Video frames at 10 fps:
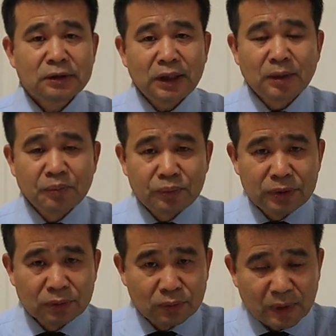这个不
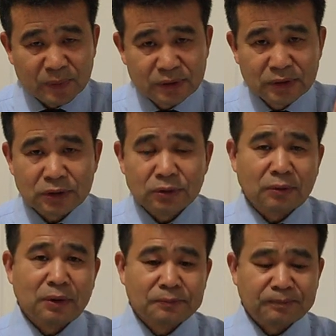由我们自己
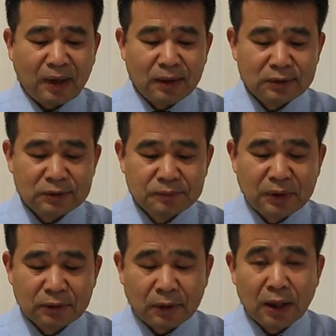说了啊，这
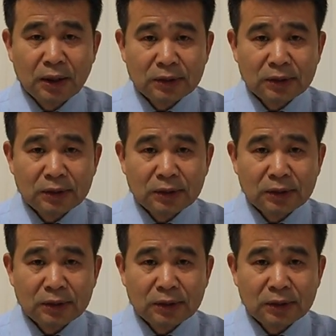不要管。